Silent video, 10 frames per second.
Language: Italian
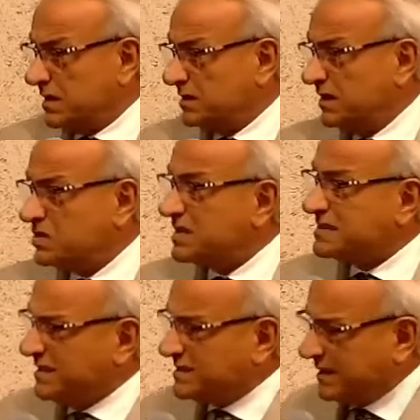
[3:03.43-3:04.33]
Dice
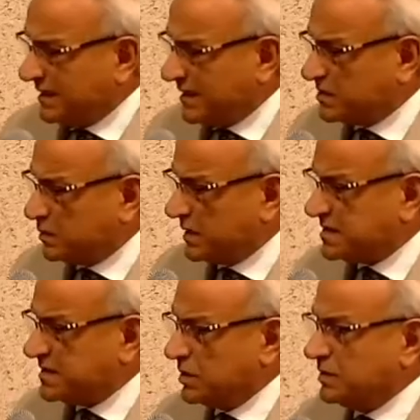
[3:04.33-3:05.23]
senza la
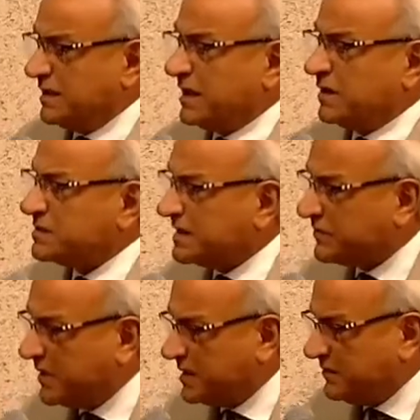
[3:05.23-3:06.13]
resurrezione la nostra
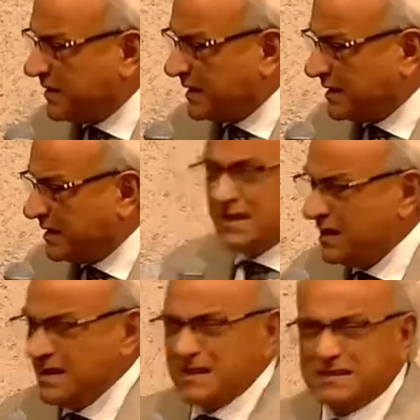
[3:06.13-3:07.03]
fede è vana,
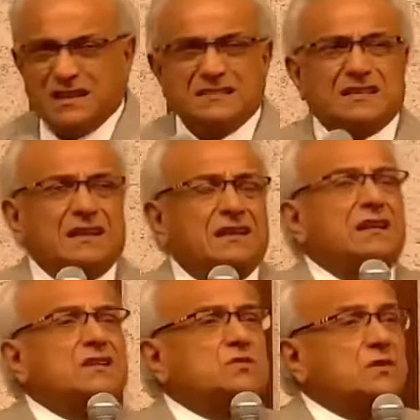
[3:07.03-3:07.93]
senza la
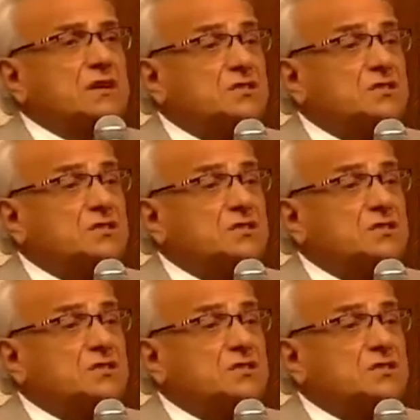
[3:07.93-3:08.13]
resurrezione